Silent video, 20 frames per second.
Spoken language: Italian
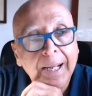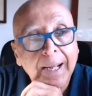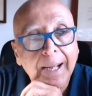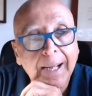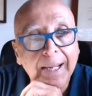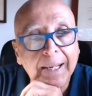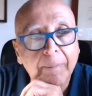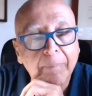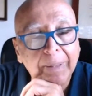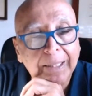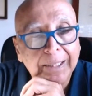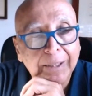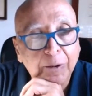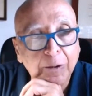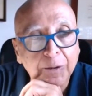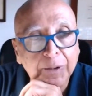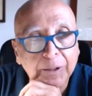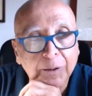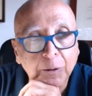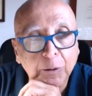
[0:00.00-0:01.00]
Eh, ma le
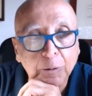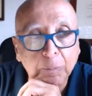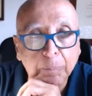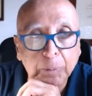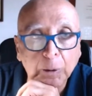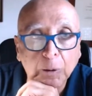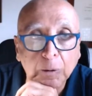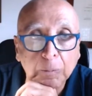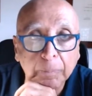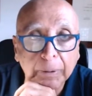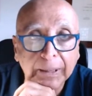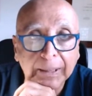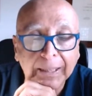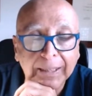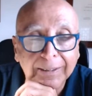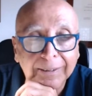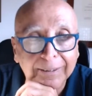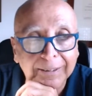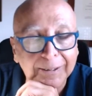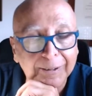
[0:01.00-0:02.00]
cose sono più
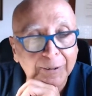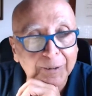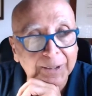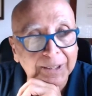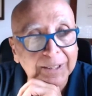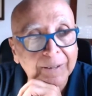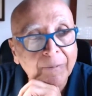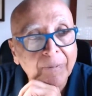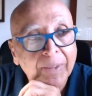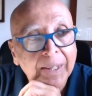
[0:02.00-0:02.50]
complicate di così,